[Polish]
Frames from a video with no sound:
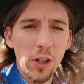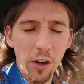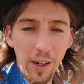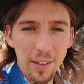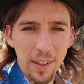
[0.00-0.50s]
się
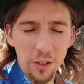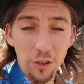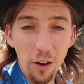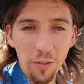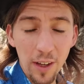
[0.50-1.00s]
okres
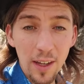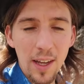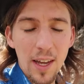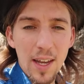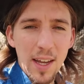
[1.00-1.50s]
deszczowy
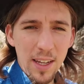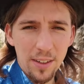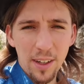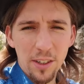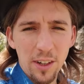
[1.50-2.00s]
i
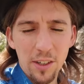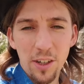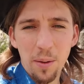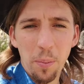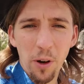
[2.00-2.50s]
zaczyna
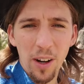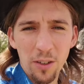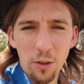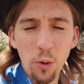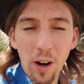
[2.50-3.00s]
się pora
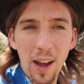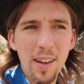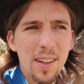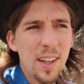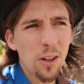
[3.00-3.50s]

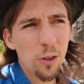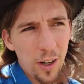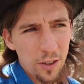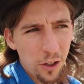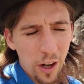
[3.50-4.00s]
sucha, która
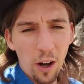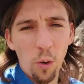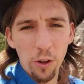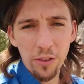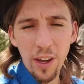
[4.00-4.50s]
jest trochę
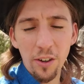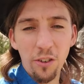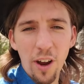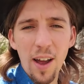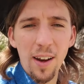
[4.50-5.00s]

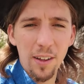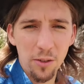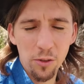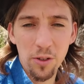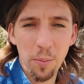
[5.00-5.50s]
chłodniejsza, ale jest
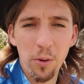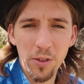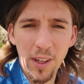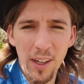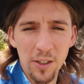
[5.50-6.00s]
duży
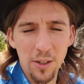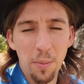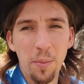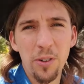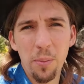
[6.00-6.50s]
plus taki, że,
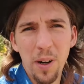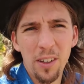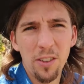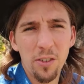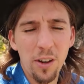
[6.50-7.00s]
że
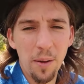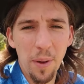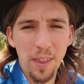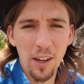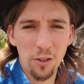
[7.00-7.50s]
praktycznie nie
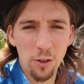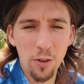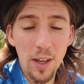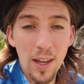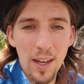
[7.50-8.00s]
ma
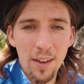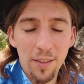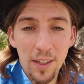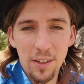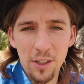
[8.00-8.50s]
deszczu.
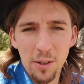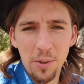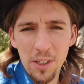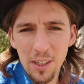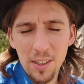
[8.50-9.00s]
Więc jeśli
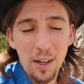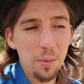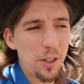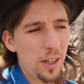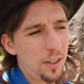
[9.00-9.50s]
byście chcieli
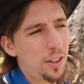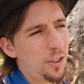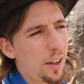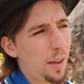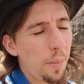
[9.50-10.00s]
przyjeżdżać, to
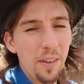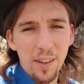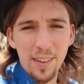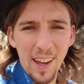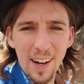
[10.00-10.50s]
tak
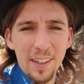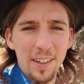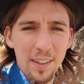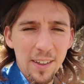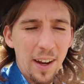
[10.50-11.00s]
naprawdę teraz
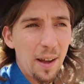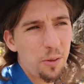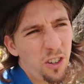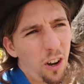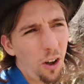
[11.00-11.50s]
jest
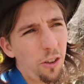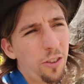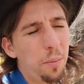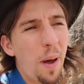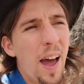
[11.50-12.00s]
najlepszy
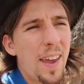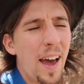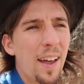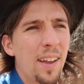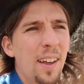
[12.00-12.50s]
od
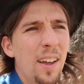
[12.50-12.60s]
maja